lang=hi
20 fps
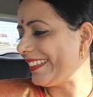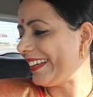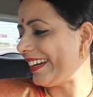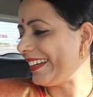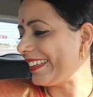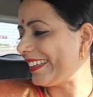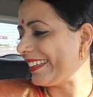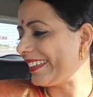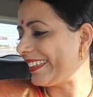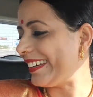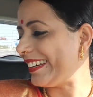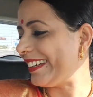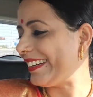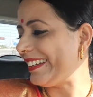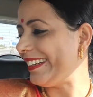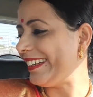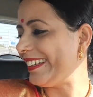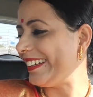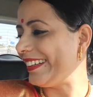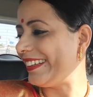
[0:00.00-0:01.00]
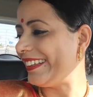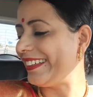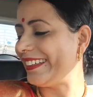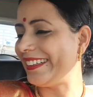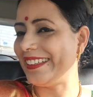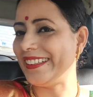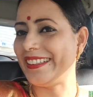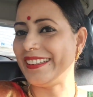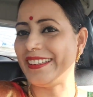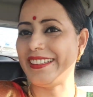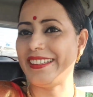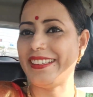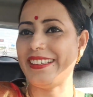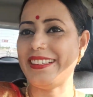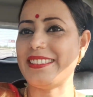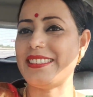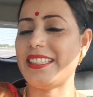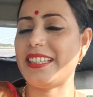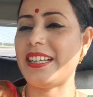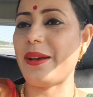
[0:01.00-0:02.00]
नींद आ रही है क्या
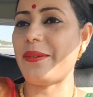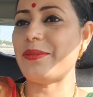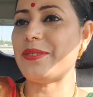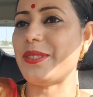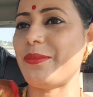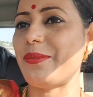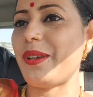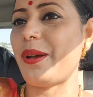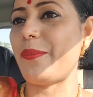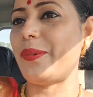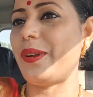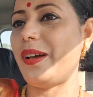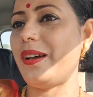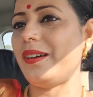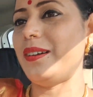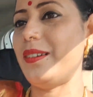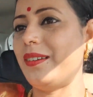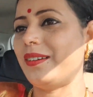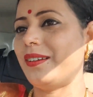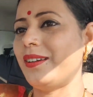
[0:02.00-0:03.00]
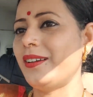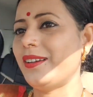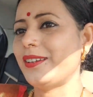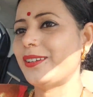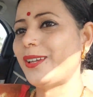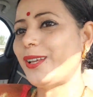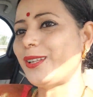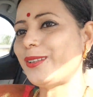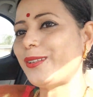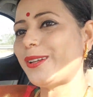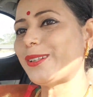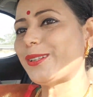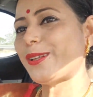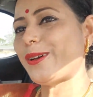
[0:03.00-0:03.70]
जनाब जी भी अपना ये तो